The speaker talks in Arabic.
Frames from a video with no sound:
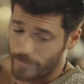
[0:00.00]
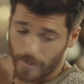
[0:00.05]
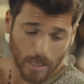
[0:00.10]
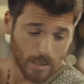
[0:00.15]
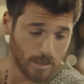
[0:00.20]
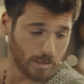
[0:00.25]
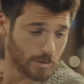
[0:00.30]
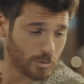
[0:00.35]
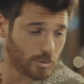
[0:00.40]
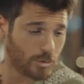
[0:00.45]

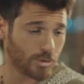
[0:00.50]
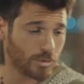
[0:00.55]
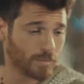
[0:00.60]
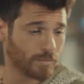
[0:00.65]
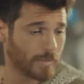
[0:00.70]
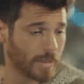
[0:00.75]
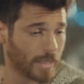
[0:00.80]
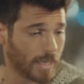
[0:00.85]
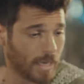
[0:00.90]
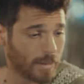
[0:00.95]
أنا دايما
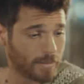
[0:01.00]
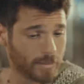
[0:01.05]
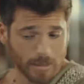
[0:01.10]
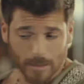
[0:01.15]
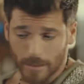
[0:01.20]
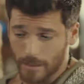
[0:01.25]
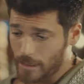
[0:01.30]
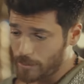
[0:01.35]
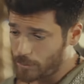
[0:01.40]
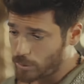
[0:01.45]

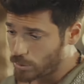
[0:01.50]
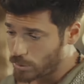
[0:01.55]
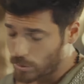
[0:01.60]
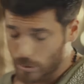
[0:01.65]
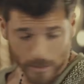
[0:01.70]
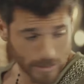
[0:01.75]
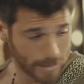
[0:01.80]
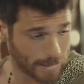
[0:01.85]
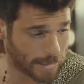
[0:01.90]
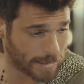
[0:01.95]
بنصحك بس أنت
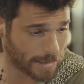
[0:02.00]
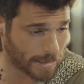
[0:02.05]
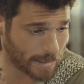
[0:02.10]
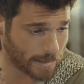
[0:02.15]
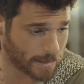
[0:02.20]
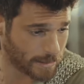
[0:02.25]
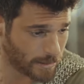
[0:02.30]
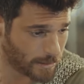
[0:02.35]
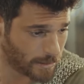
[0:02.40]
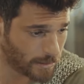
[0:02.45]
ما بتسمع
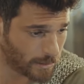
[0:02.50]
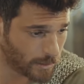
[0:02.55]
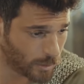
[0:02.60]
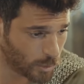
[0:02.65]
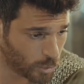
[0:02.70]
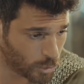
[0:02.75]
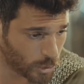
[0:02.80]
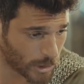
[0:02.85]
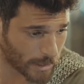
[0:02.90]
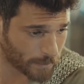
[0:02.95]
مني لو